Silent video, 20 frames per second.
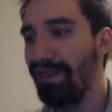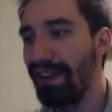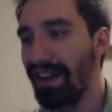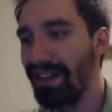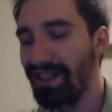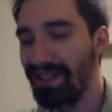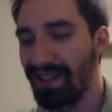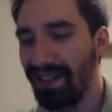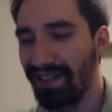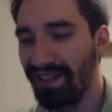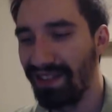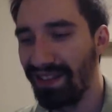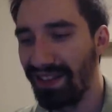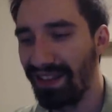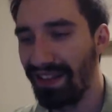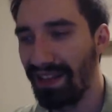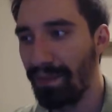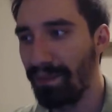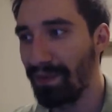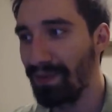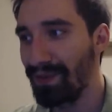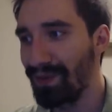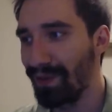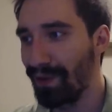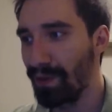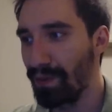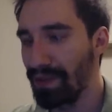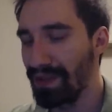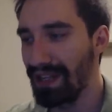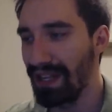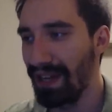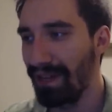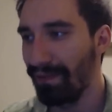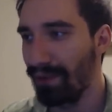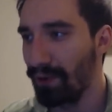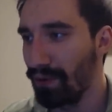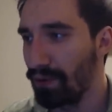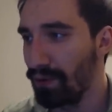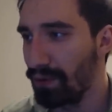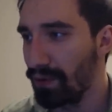Wiesz, ja sobie tak na początku myślałem,
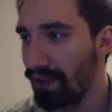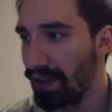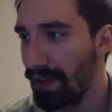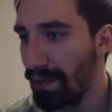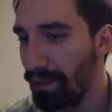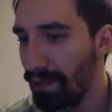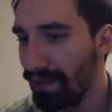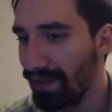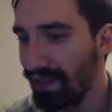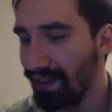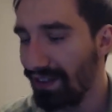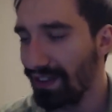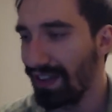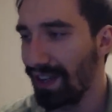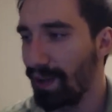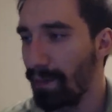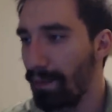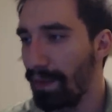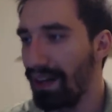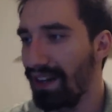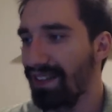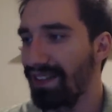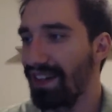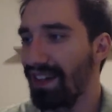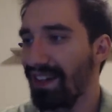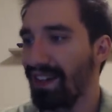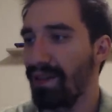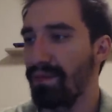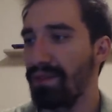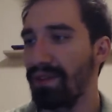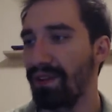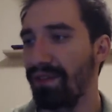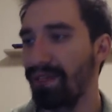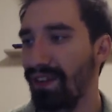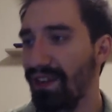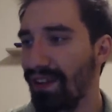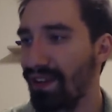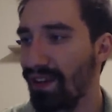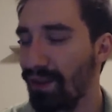kurde, po co oni tego Palasaida biorą, tego